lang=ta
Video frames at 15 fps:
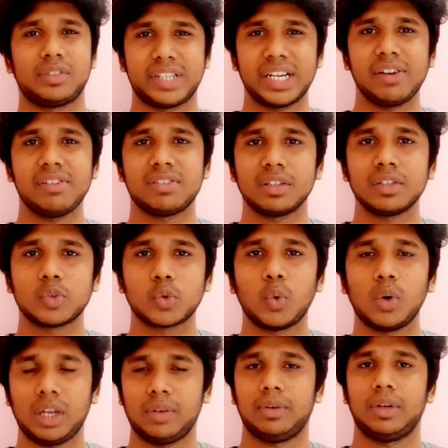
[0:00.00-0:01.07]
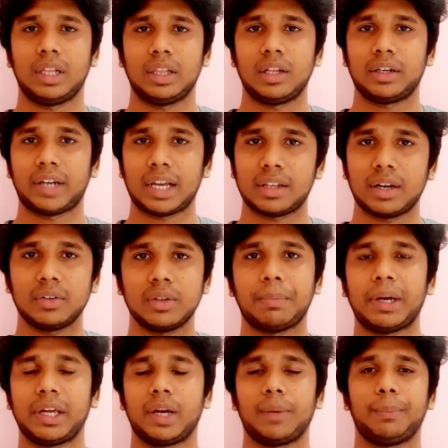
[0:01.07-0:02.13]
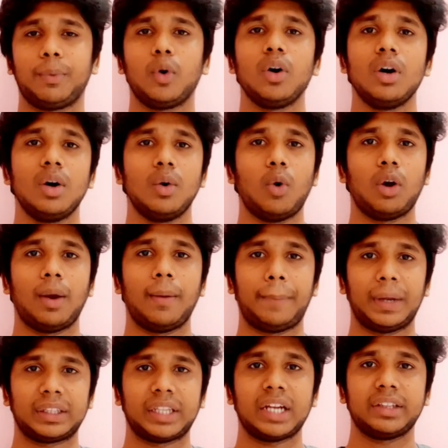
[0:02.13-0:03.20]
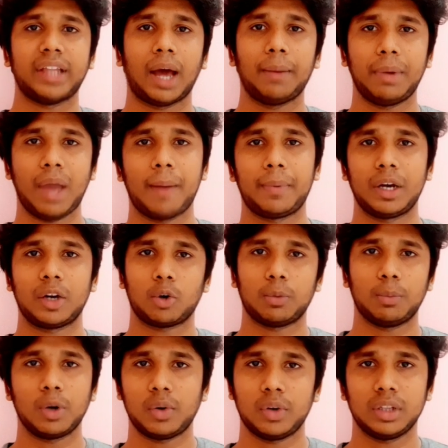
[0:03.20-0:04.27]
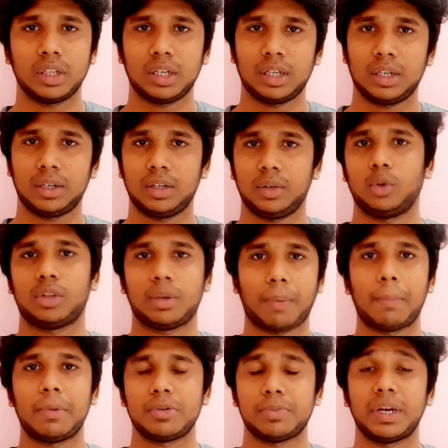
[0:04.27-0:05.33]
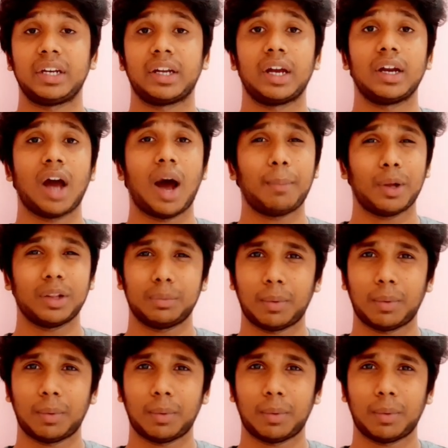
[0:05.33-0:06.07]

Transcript: சின்ன வயசு வந்து ஸ்கூலிங் அந்த டைத்தில் வந்து படிக்கிறப்போ ஒரு பத்தர் தாபி அப்படின்ற ஒரு புக்கு வந்து ஒருத்தர் பப்ளிஷ் பண்ணியிருக்காரு அப்போ அந்த